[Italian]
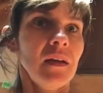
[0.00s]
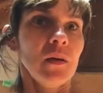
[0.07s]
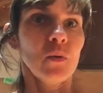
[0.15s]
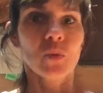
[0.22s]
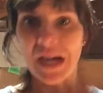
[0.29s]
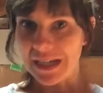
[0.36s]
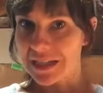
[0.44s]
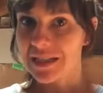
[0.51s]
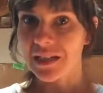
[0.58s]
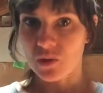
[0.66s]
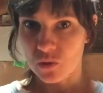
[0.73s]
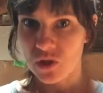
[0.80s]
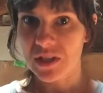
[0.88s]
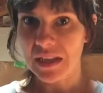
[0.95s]
un'ansia
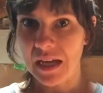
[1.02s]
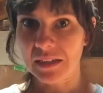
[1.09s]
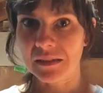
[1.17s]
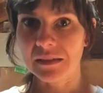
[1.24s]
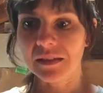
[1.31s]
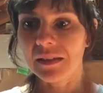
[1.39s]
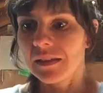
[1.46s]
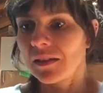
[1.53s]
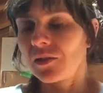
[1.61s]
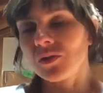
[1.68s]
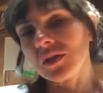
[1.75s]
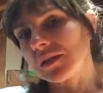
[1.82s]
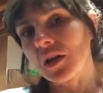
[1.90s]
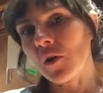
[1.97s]
costante e
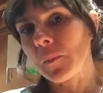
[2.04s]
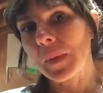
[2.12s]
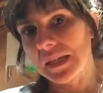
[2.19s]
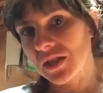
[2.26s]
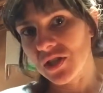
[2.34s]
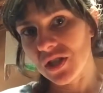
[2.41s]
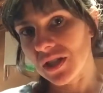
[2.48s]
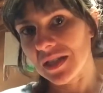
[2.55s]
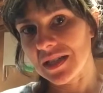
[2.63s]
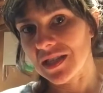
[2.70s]
con i Tau Patch